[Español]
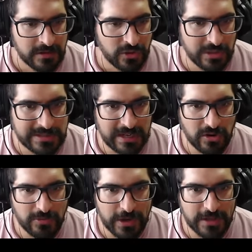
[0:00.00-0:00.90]
No es
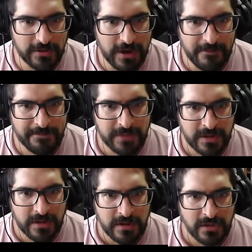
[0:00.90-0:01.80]
algo bueno, ¿ah?
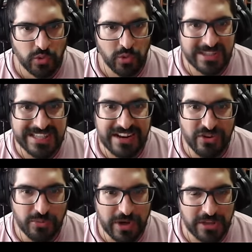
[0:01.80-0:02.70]
No es
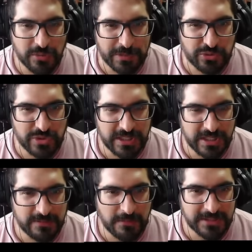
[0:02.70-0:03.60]
algo bueno,
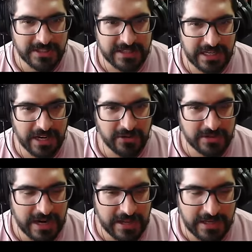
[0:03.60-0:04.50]
pezuñines. Vamos a escalar con
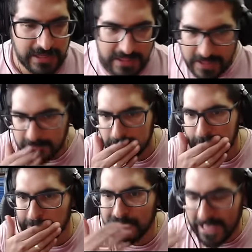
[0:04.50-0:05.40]
tranquilidad.
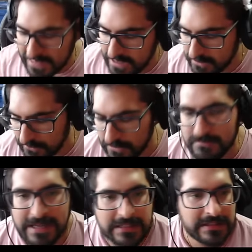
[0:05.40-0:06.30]
Cuidadito
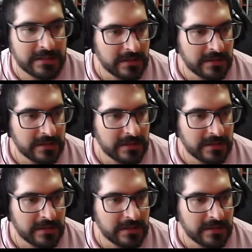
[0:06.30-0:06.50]
nomás.